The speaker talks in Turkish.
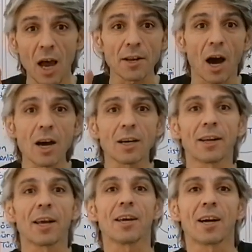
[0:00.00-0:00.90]
Yani
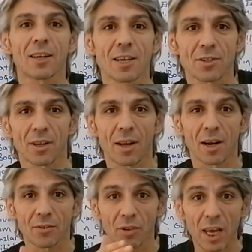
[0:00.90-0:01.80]
Ankara'ya yaklaştılar
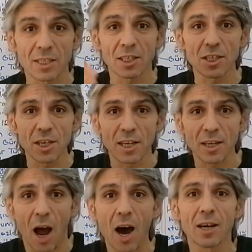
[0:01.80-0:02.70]
artık.
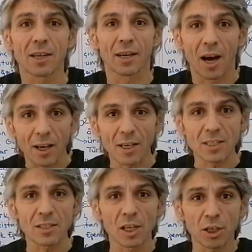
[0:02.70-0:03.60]
Eskişehir, Ankara
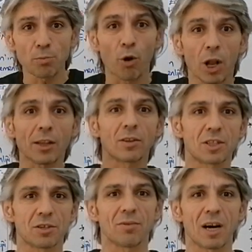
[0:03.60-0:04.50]
arasındaki
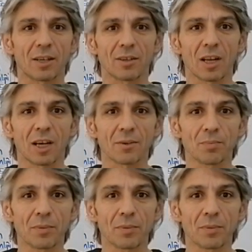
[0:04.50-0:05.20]
Polatlı civarındalar.